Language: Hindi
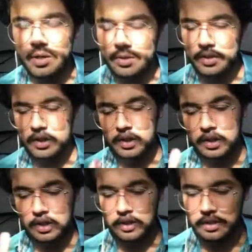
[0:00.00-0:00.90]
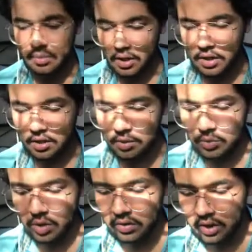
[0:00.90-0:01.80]
बैठे बैठे दिमाग
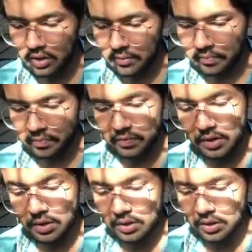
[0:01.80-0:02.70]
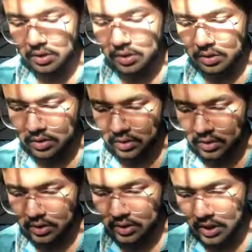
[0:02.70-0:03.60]
ख़राब हुआ है ना
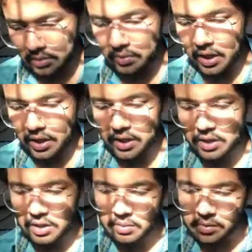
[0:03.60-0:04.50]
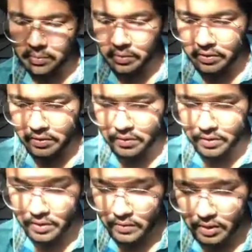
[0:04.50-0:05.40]
ये अब गन आई है ना हमारे पास
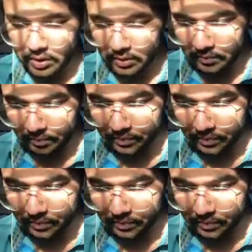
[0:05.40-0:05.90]
सही वाली